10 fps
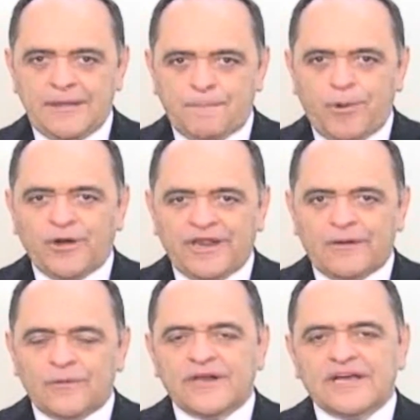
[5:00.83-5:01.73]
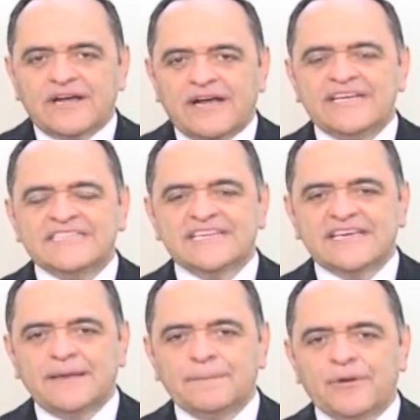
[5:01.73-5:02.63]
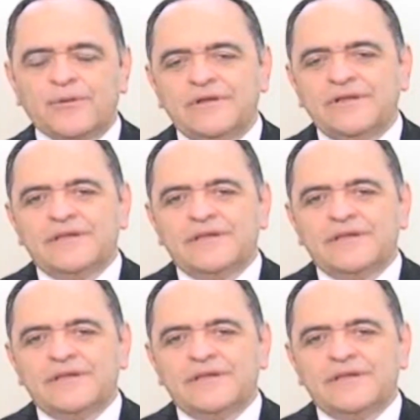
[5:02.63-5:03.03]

impone ahora a ese ejemplo